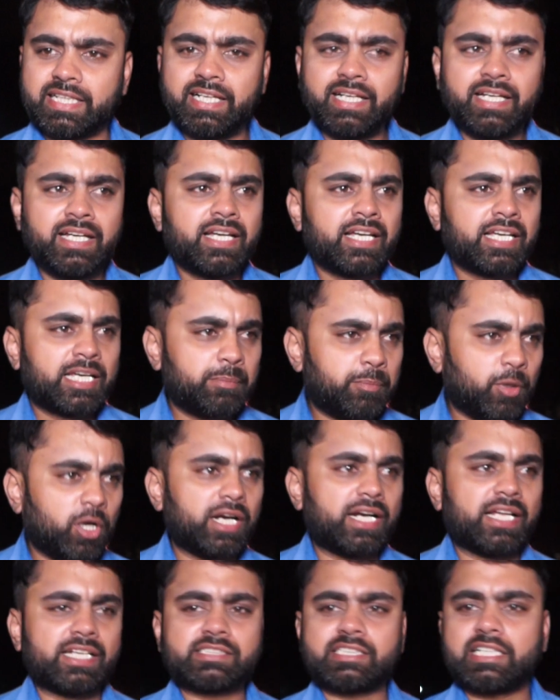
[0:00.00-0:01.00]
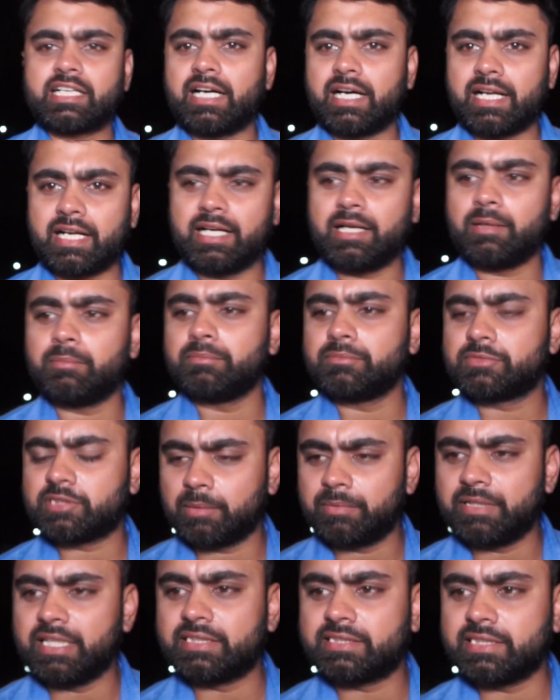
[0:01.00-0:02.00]
है कि पॉलिटिक्स के कारण हम
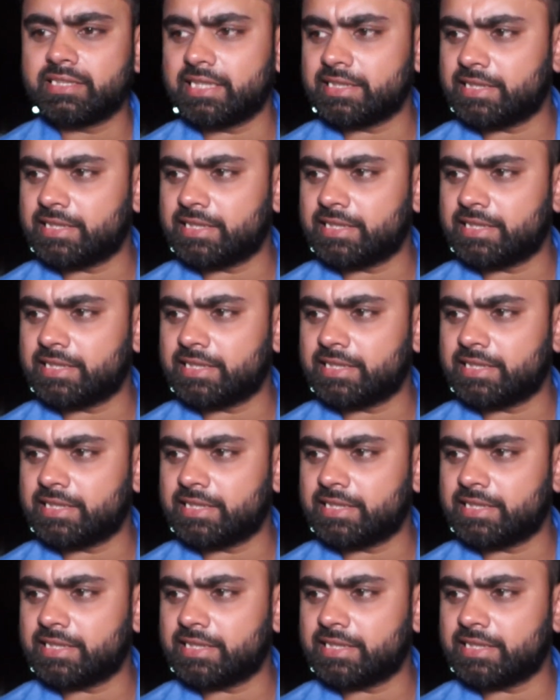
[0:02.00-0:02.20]
सब ये चीज़